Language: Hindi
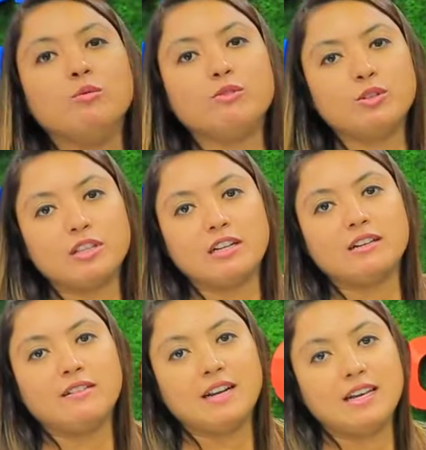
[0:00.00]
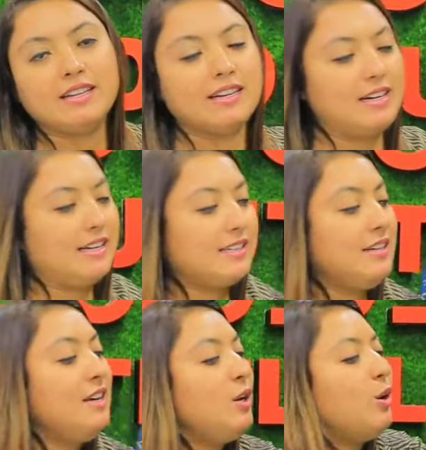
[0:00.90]
ही खूबसूरत लगने वाला है ये
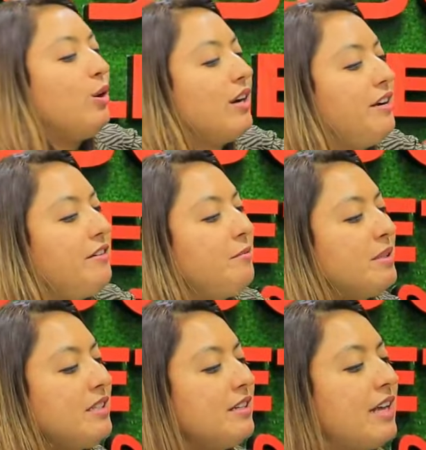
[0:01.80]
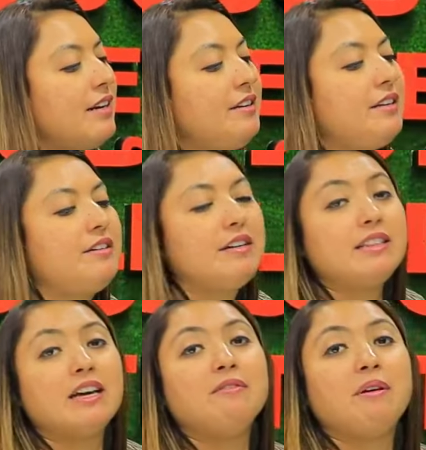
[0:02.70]
कलेक्शन और 100 परसेंट गारंटीड
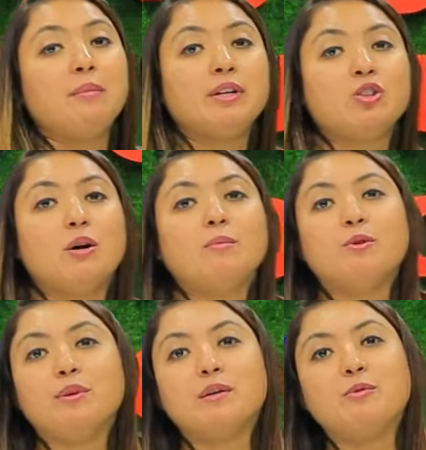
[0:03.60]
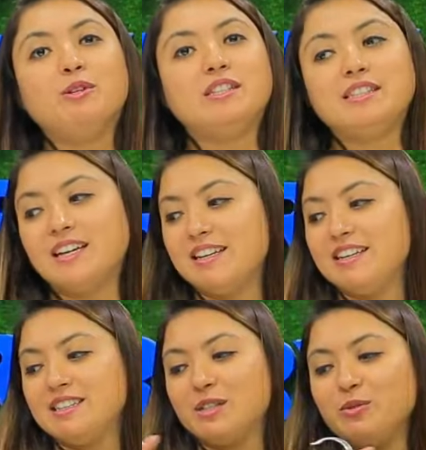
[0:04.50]
रहता है फैब्रिक तो आपको मतलब कोई चिंता
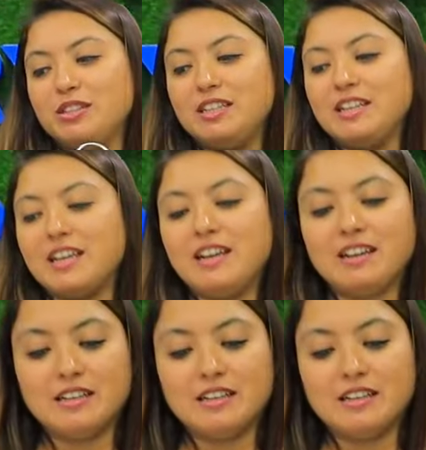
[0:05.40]
करने की ज़रूरत ही नहीं है